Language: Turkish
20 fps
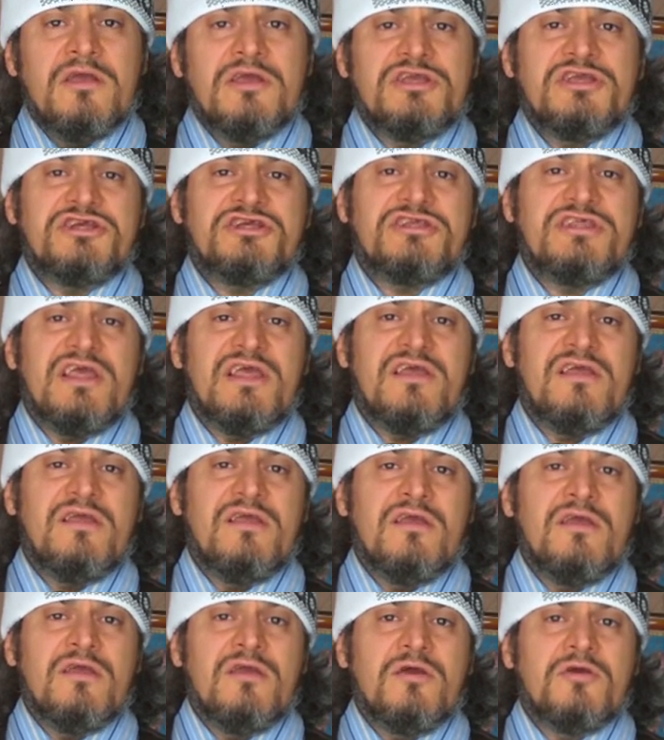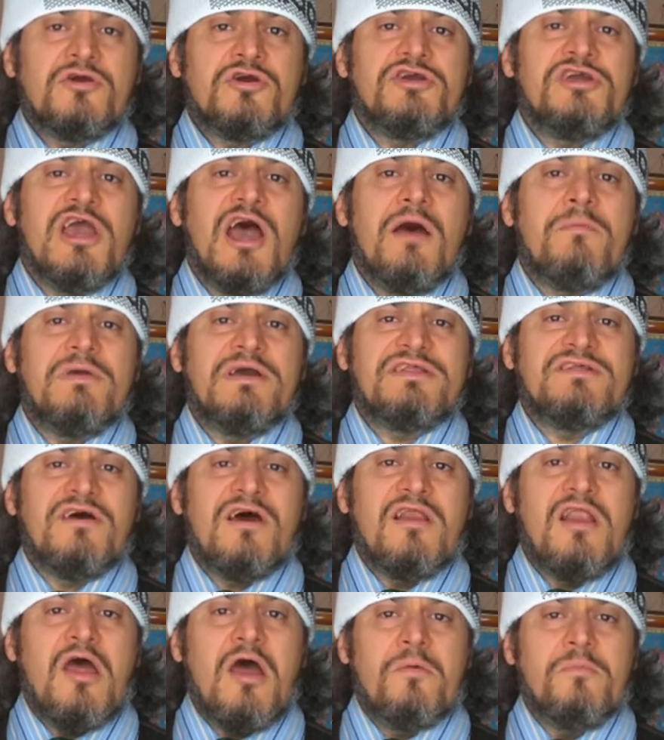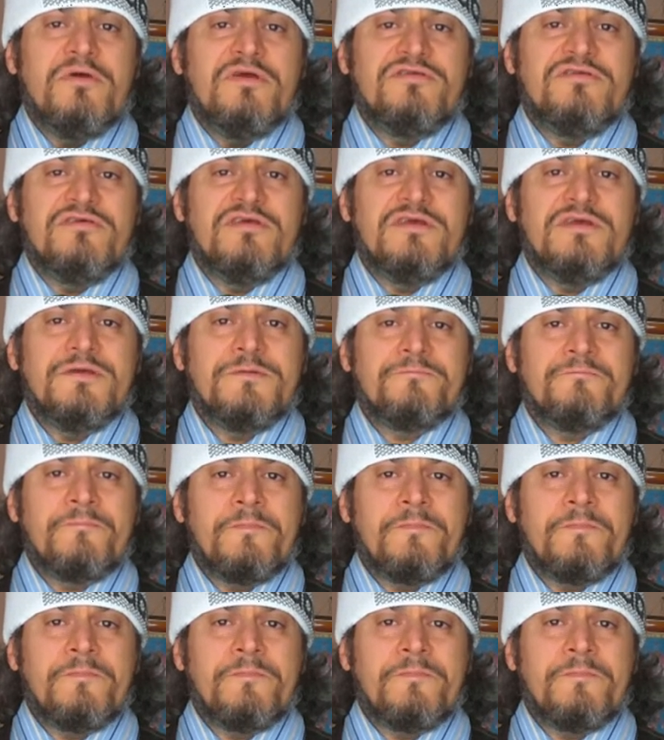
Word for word: işte kıyamet alameti,